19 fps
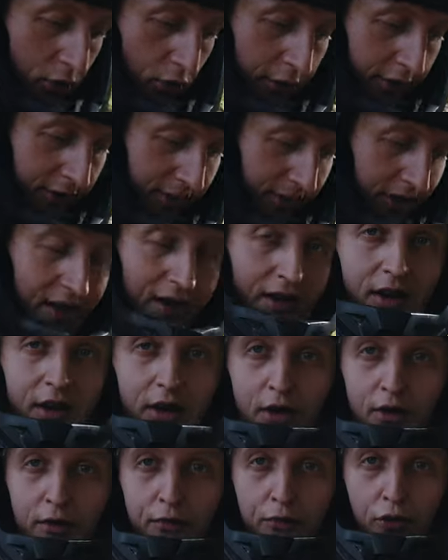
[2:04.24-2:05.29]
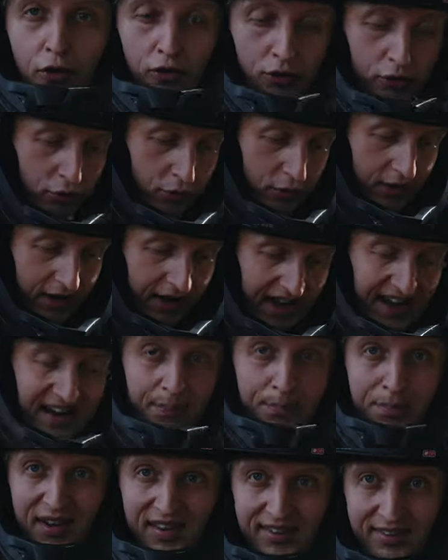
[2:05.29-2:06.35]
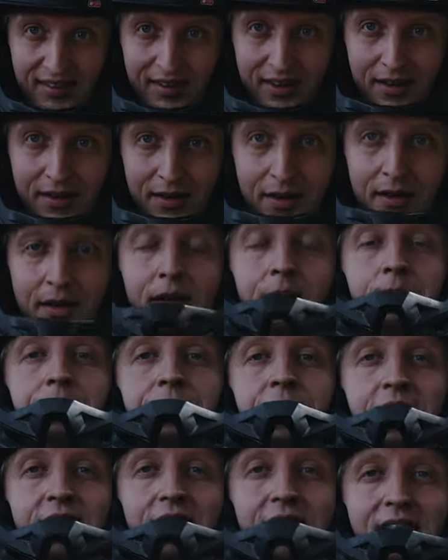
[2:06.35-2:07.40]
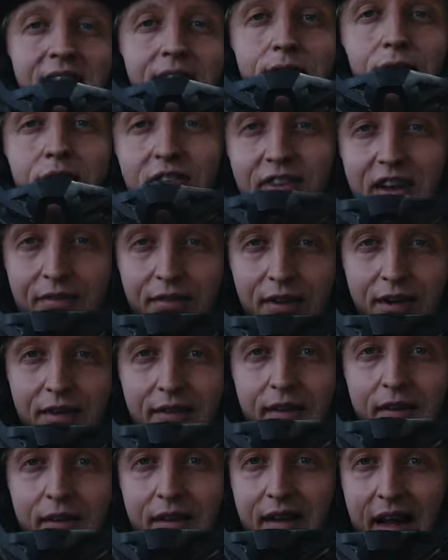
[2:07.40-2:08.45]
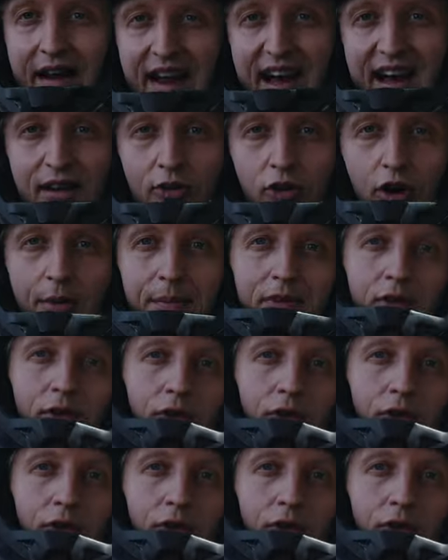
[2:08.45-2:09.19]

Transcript: guckst, wo du gerade bist, dann siehst du nicht das, was danach kommt